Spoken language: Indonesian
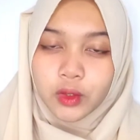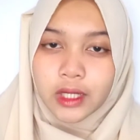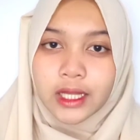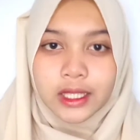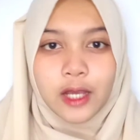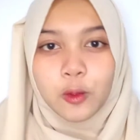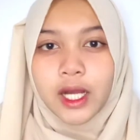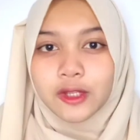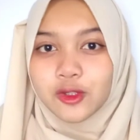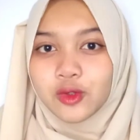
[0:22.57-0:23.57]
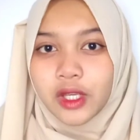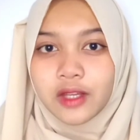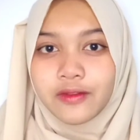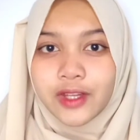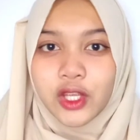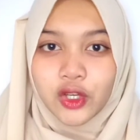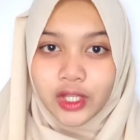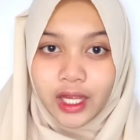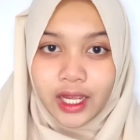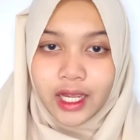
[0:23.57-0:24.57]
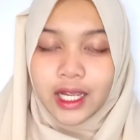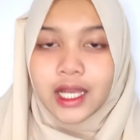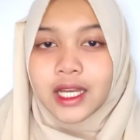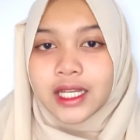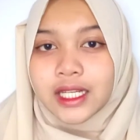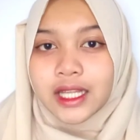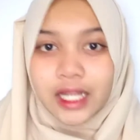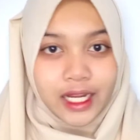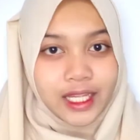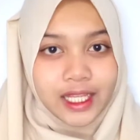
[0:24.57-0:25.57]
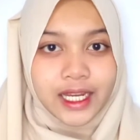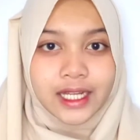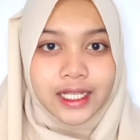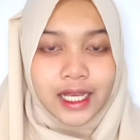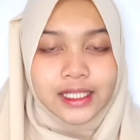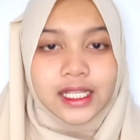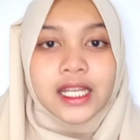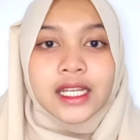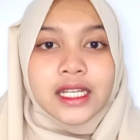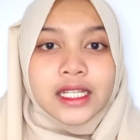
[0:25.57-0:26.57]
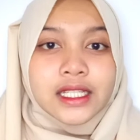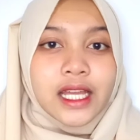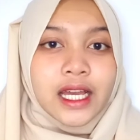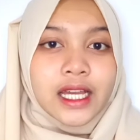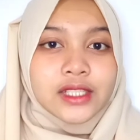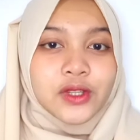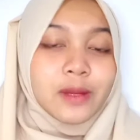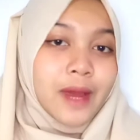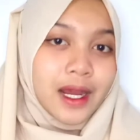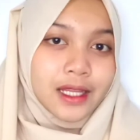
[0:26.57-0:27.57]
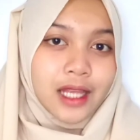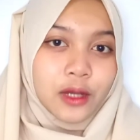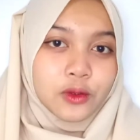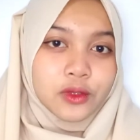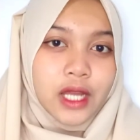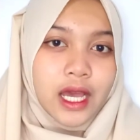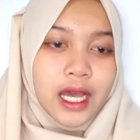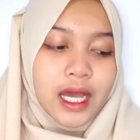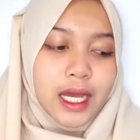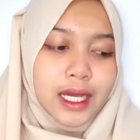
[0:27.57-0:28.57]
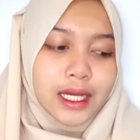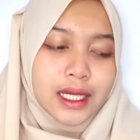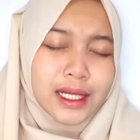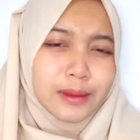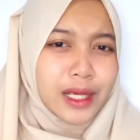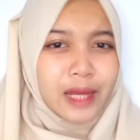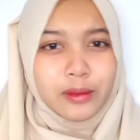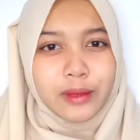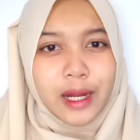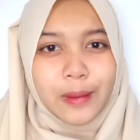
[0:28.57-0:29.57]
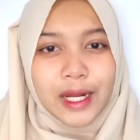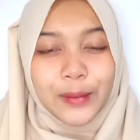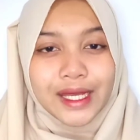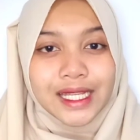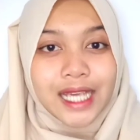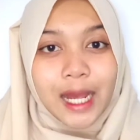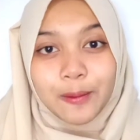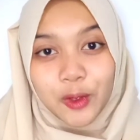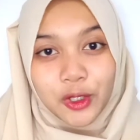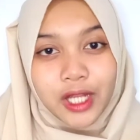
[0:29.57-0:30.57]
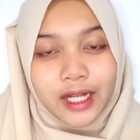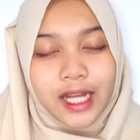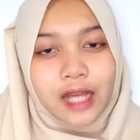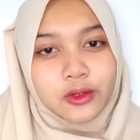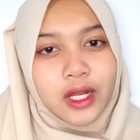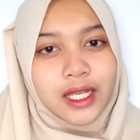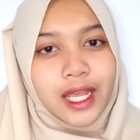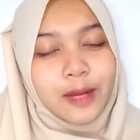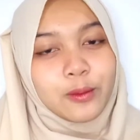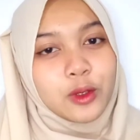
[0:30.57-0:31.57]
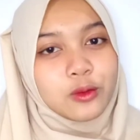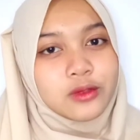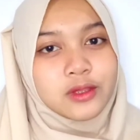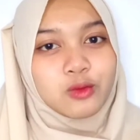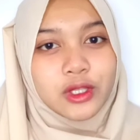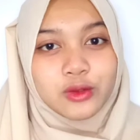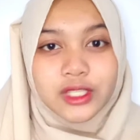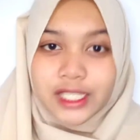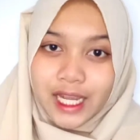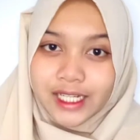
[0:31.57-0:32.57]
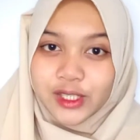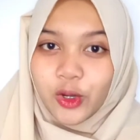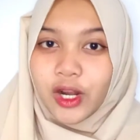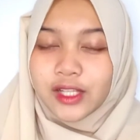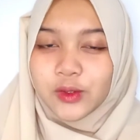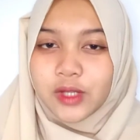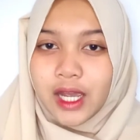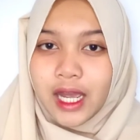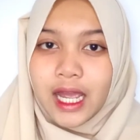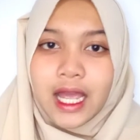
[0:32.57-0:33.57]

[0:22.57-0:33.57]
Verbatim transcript: Nanti aku bakal tunjukin videonya Di terakhir ya guys Dan sorry banget, aku udah kayak beberapa lama ini nggak upload karena aku lagi ada fokus buat ujian di sekolah juga